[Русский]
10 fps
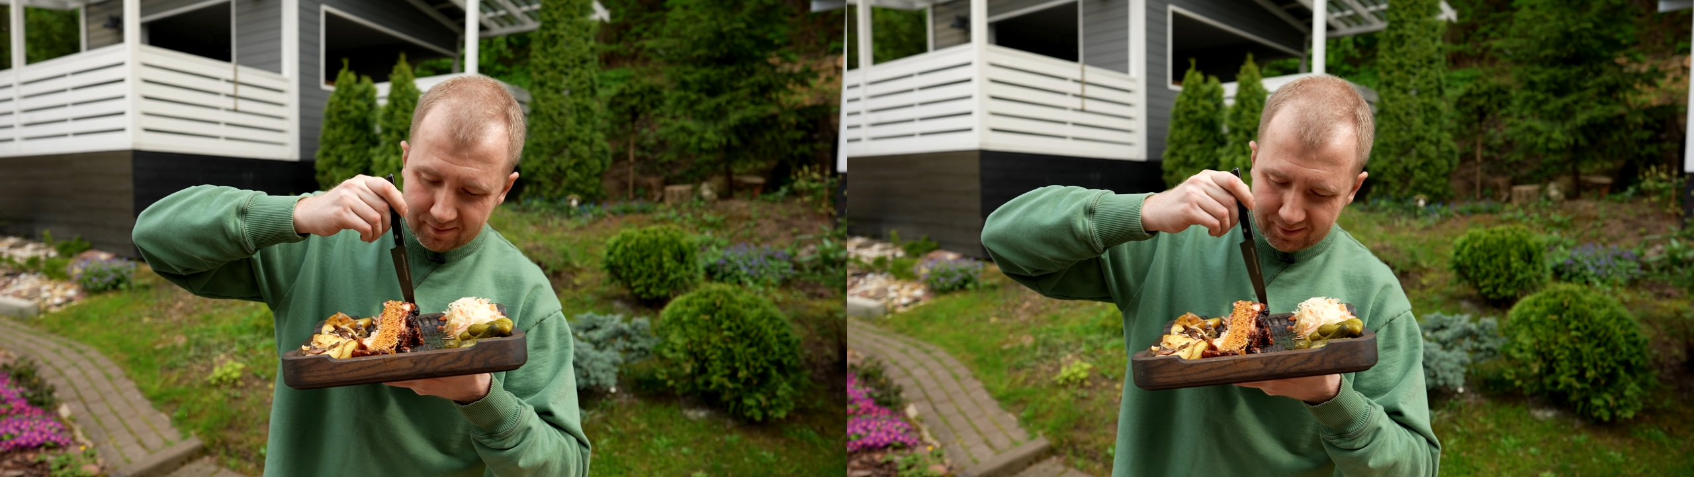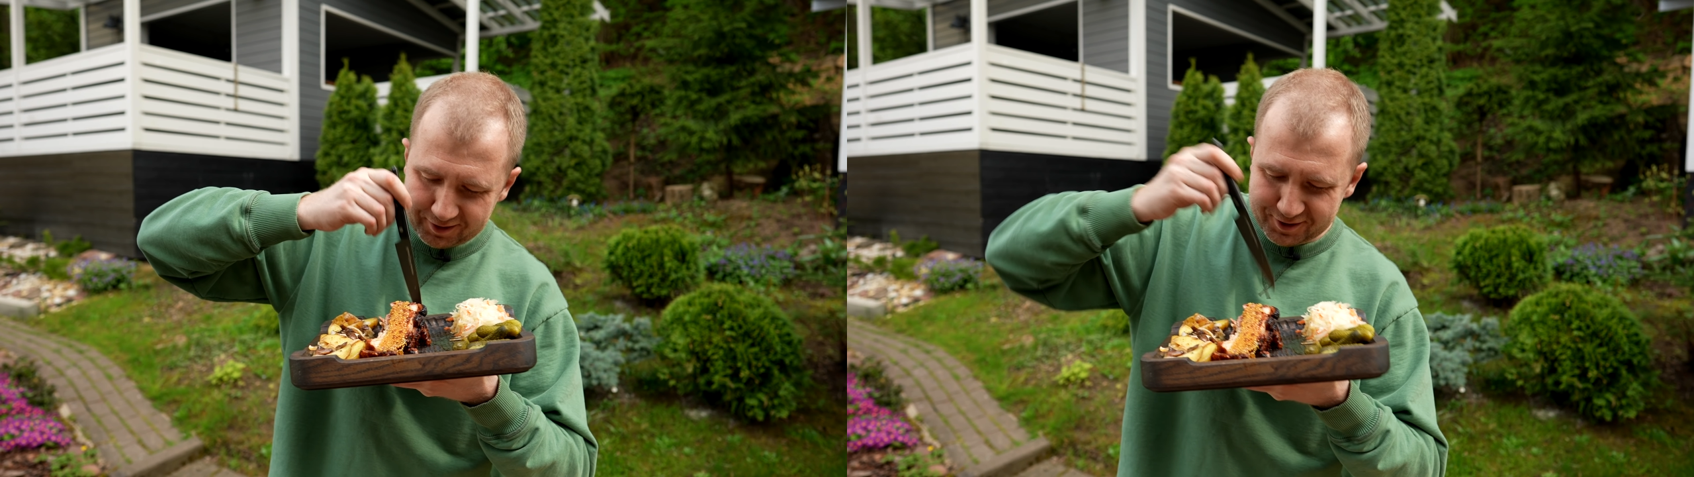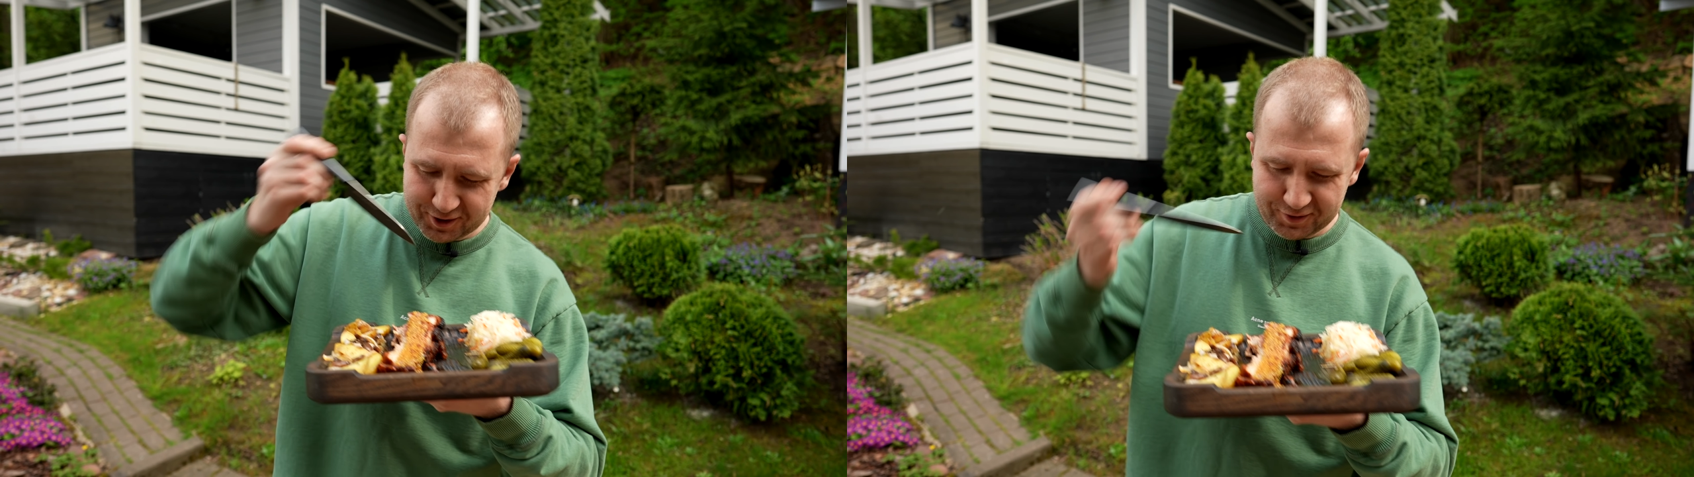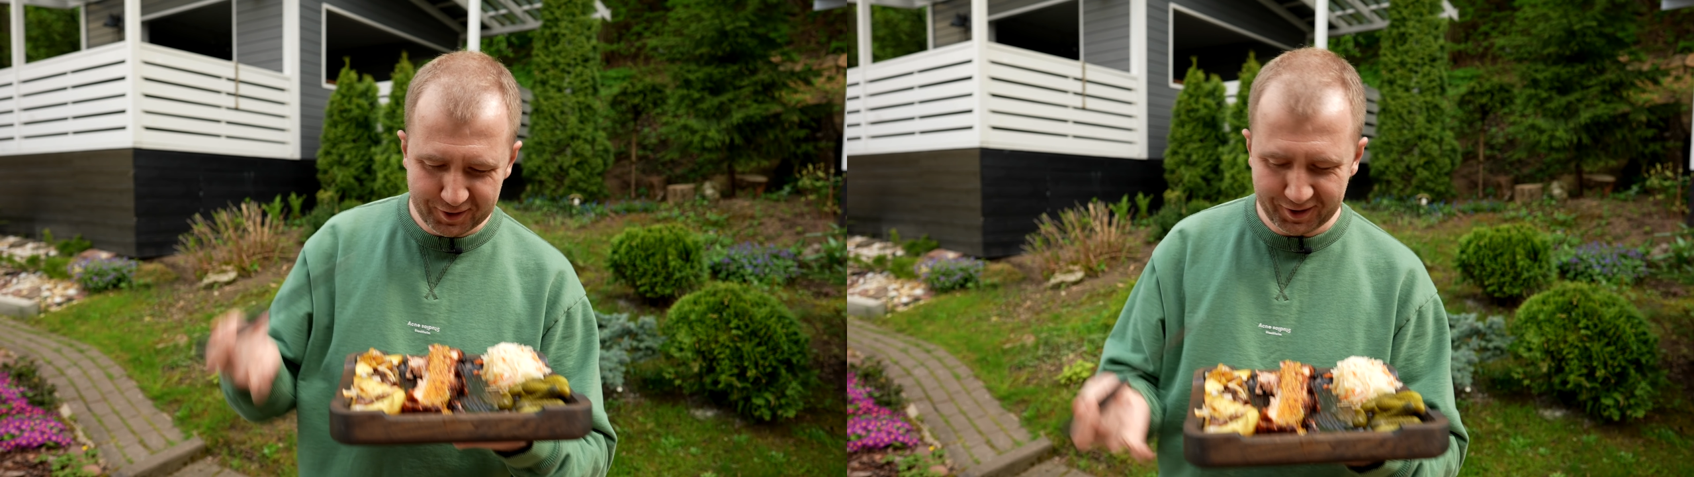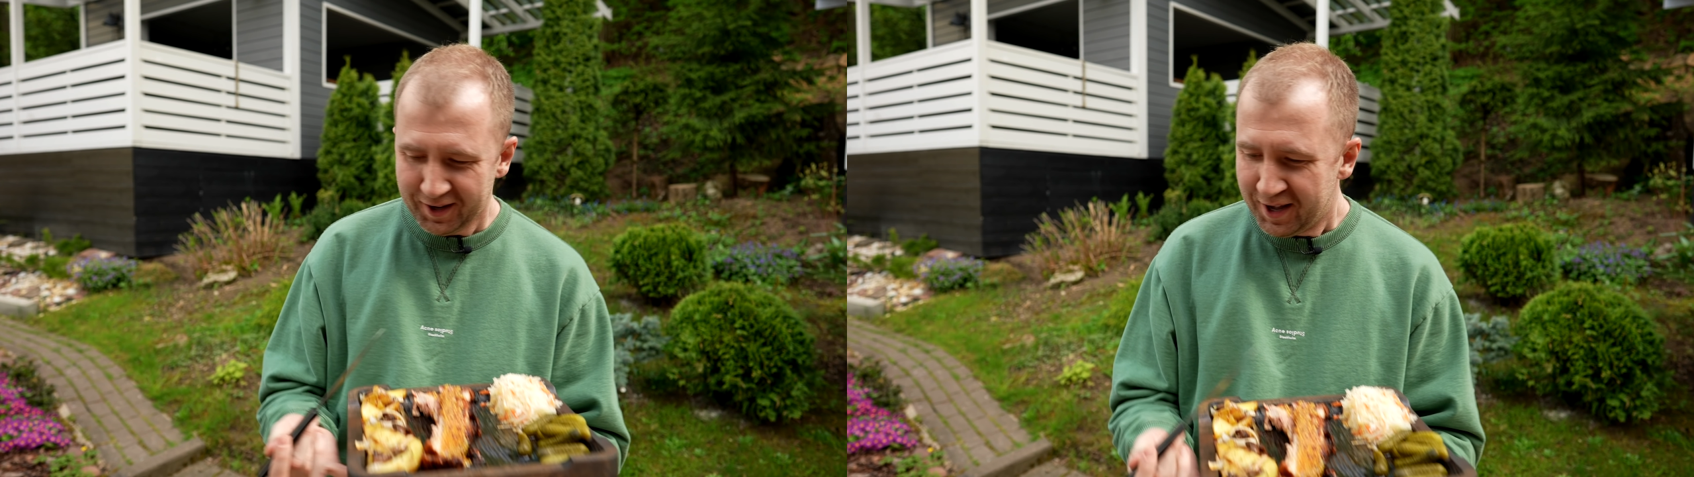Здесь
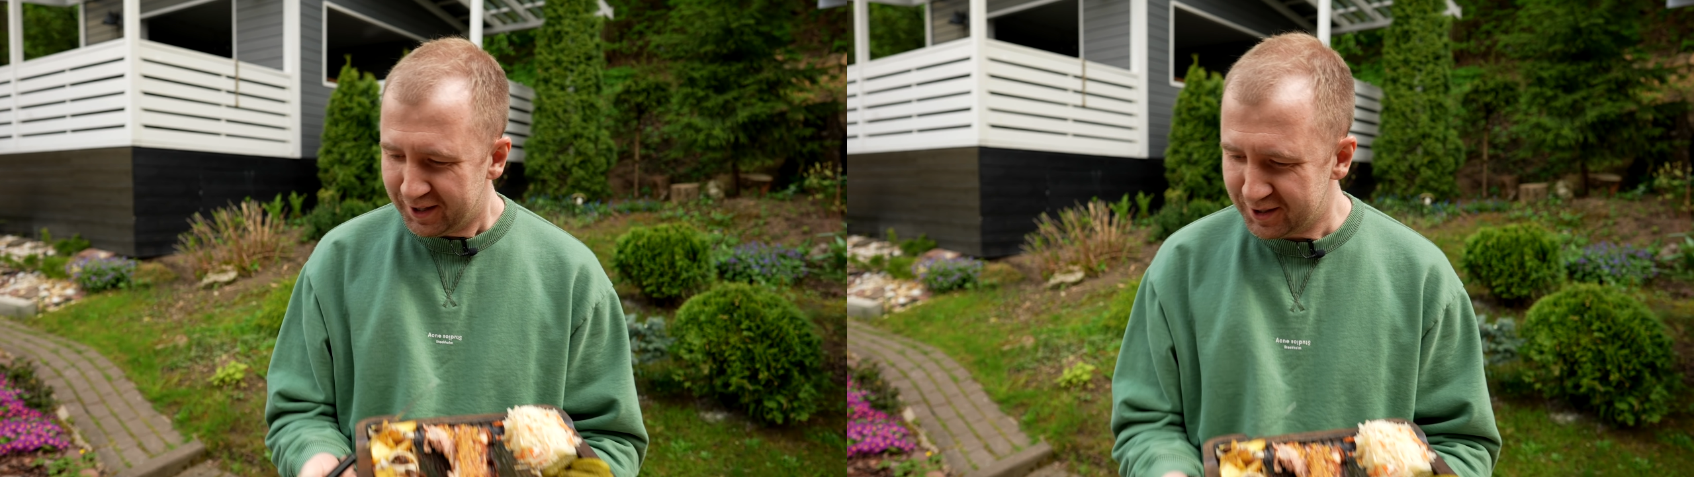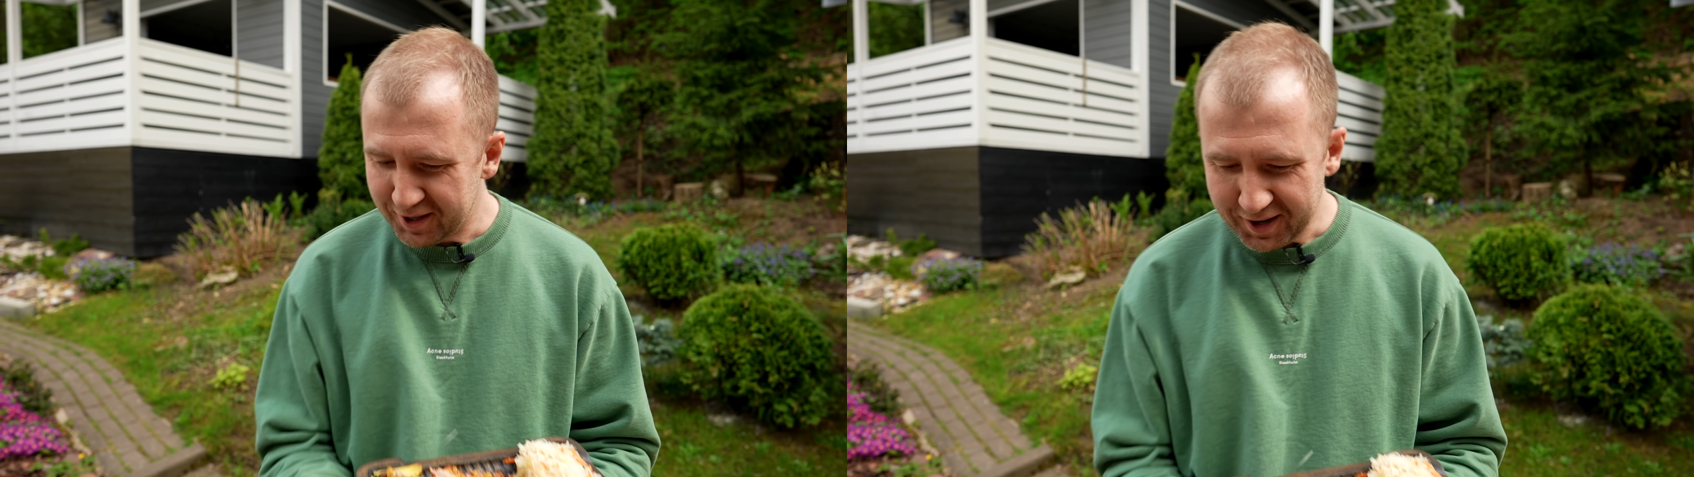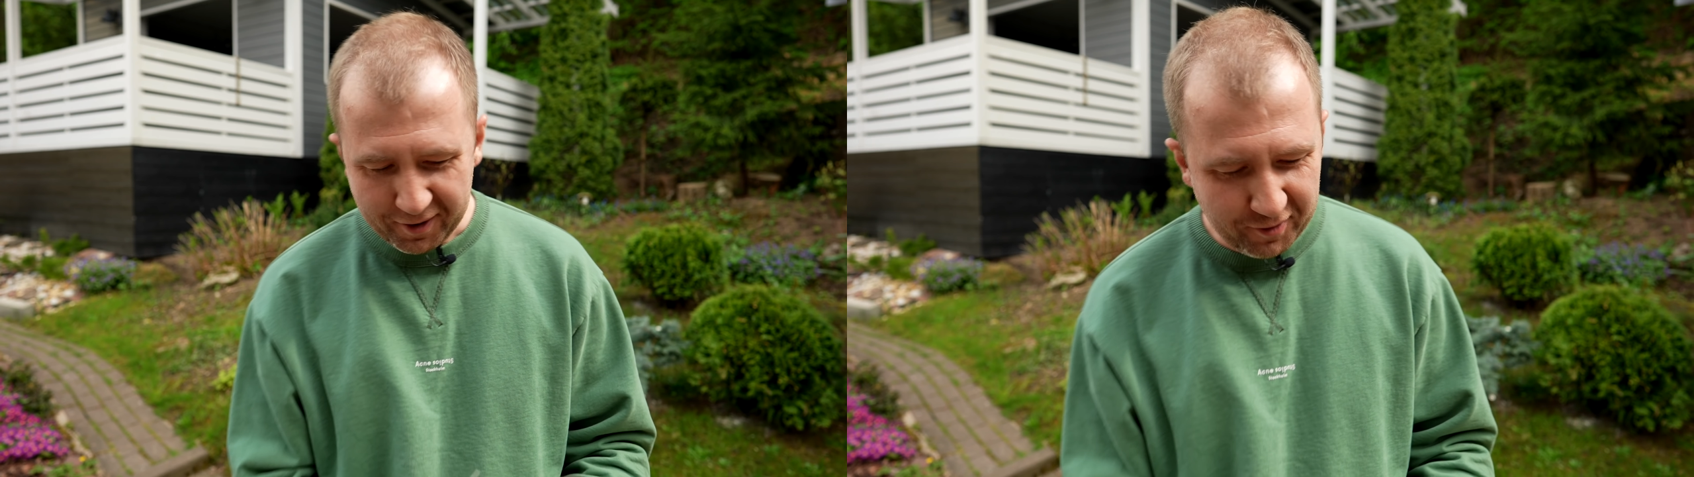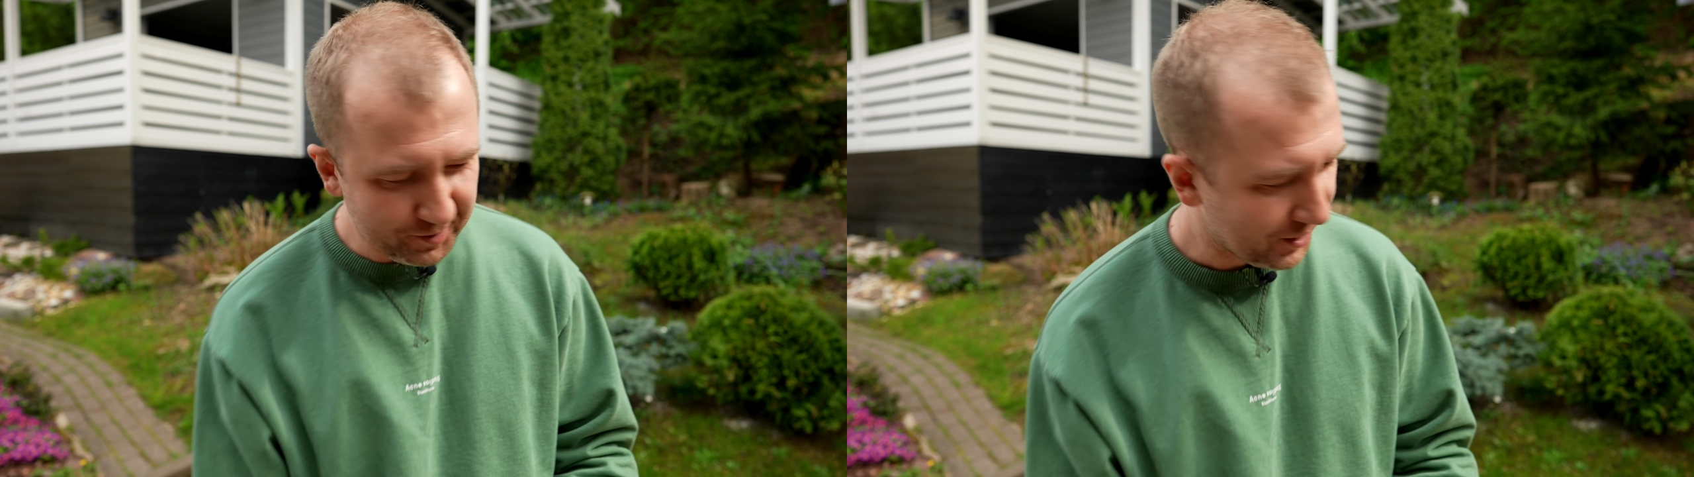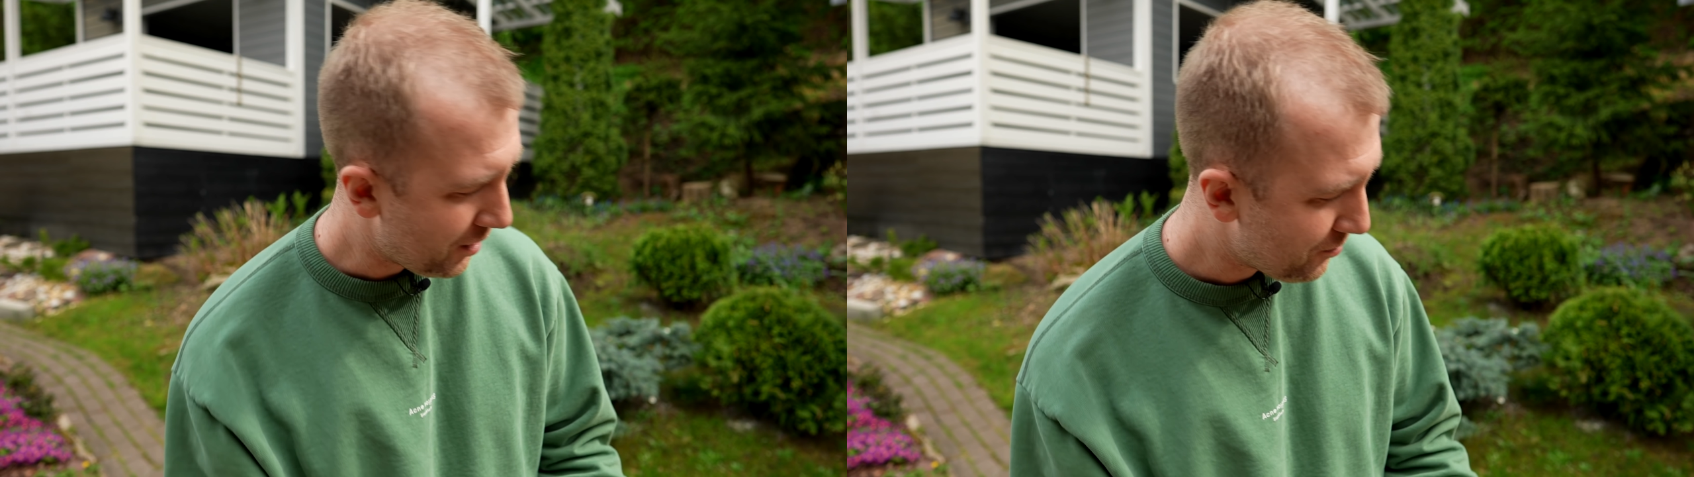видно. Не знаю, как вам такая